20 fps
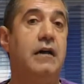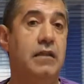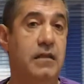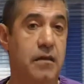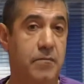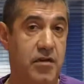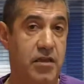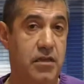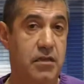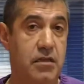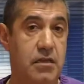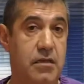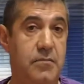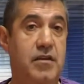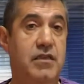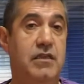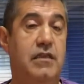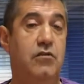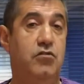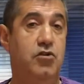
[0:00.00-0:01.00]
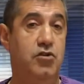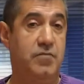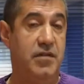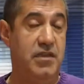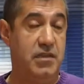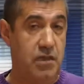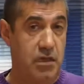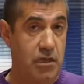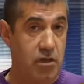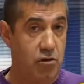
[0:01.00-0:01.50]
independientemente de los
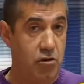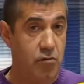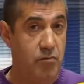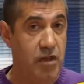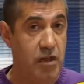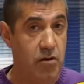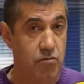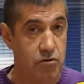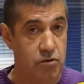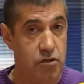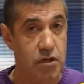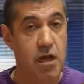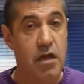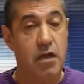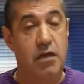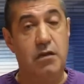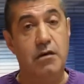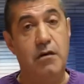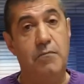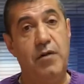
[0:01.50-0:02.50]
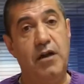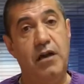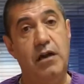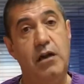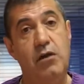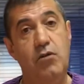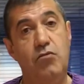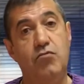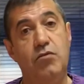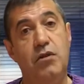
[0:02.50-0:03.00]
25.000 euros que va a pagar
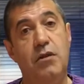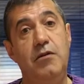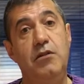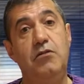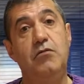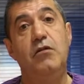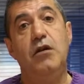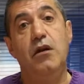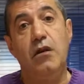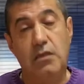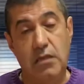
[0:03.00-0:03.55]
el ayuntamiento,